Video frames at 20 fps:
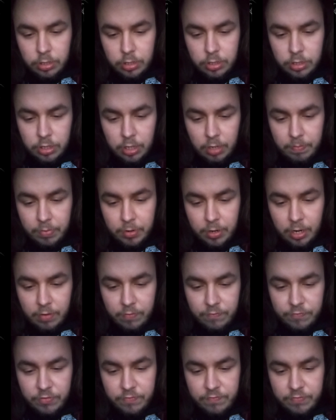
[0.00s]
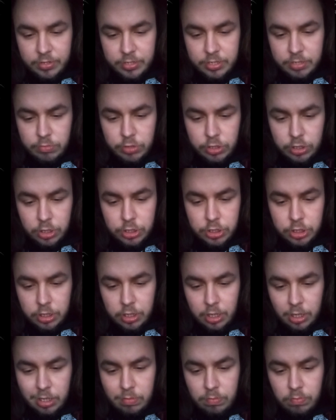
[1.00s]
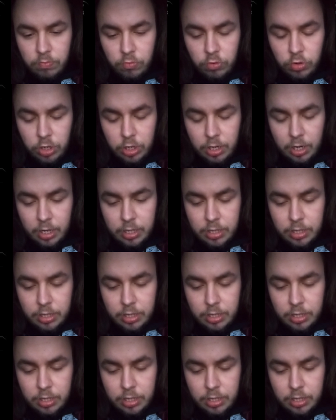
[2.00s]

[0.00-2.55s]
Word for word: Yy, naprawdę, więc myślę, że na tym, mój